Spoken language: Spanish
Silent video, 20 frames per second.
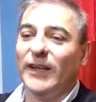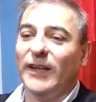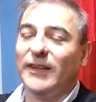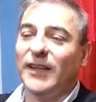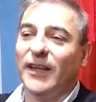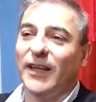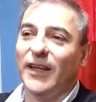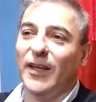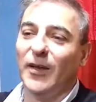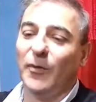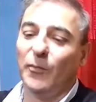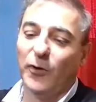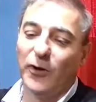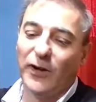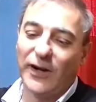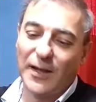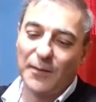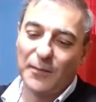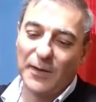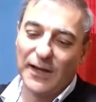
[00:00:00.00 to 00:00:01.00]
Este
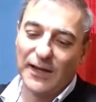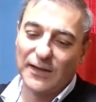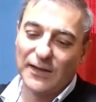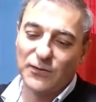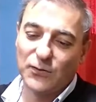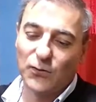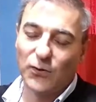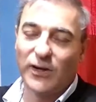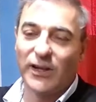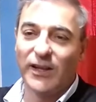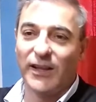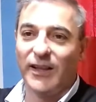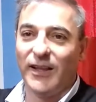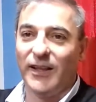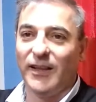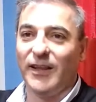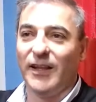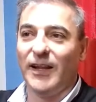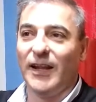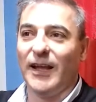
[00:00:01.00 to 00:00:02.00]
programa surge
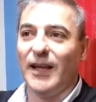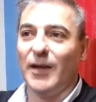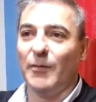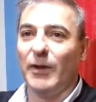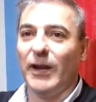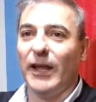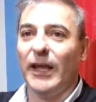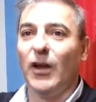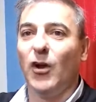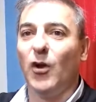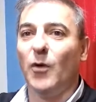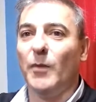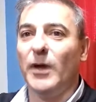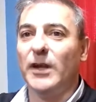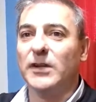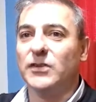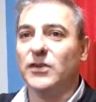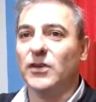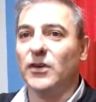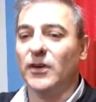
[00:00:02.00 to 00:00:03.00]
desde la Cámara de
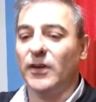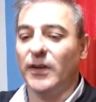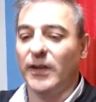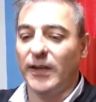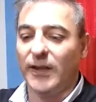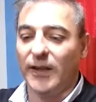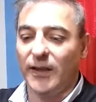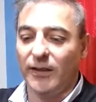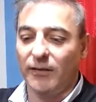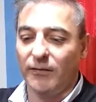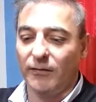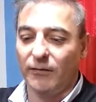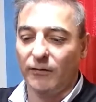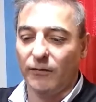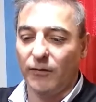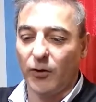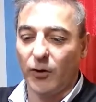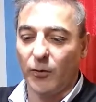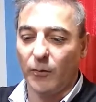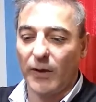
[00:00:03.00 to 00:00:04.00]
Comercio en
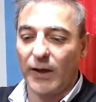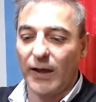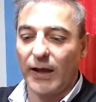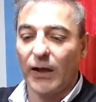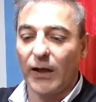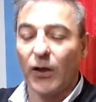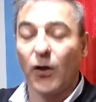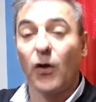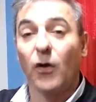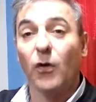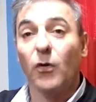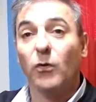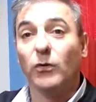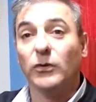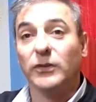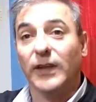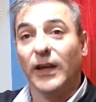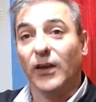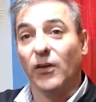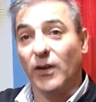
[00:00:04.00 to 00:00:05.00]
forma
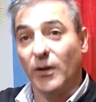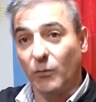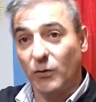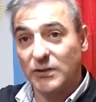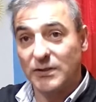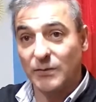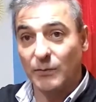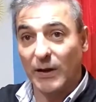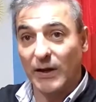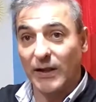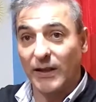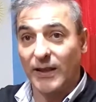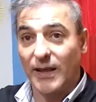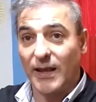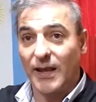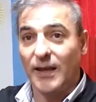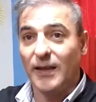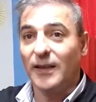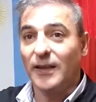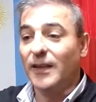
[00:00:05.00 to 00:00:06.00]
conjunta con la
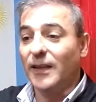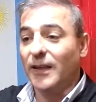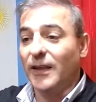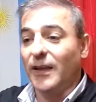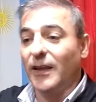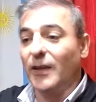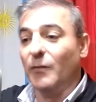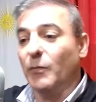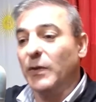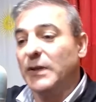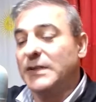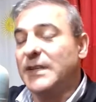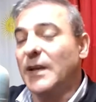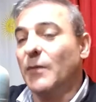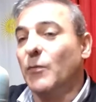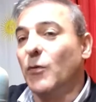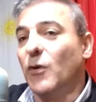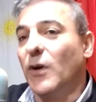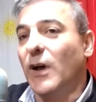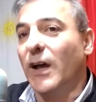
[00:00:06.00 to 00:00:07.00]
municipalidad.
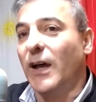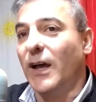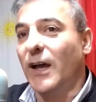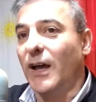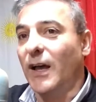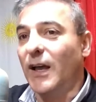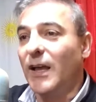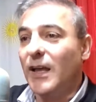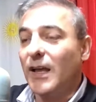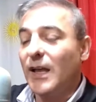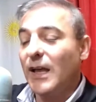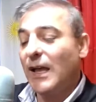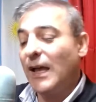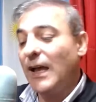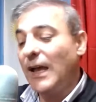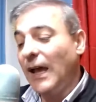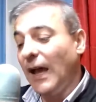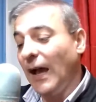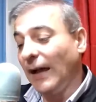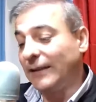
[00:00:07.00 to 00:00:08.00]
Empezamos a,
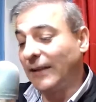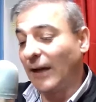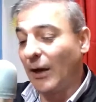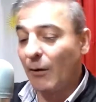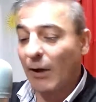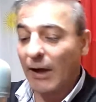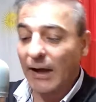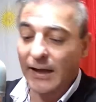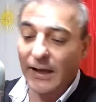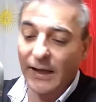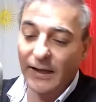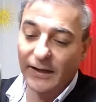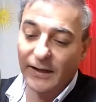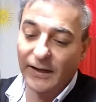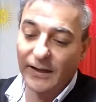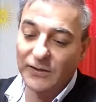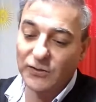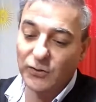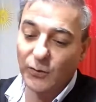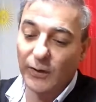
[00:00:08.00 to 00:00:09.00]
trabajar
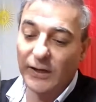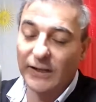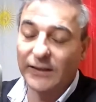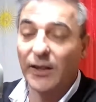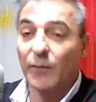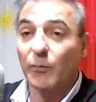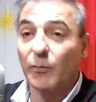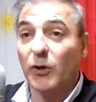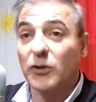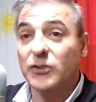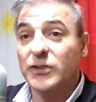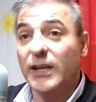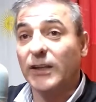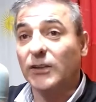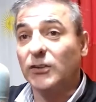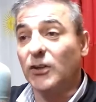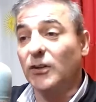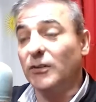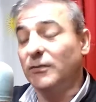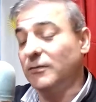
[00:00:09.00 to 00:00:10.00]
eh, sobre este
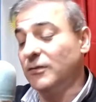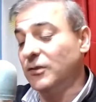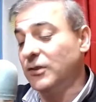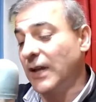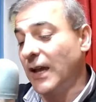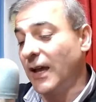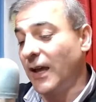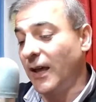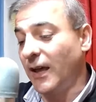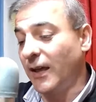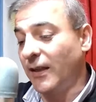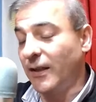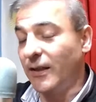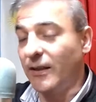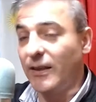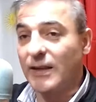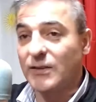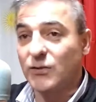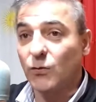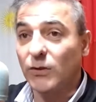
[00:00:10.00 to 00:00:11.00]
proyecto ya
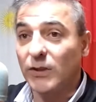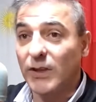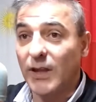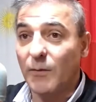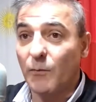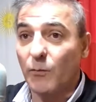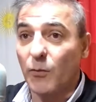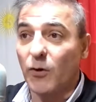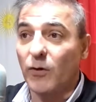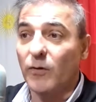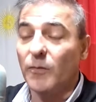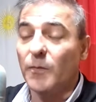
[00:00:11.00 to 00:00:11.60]
desde hace un tiempo.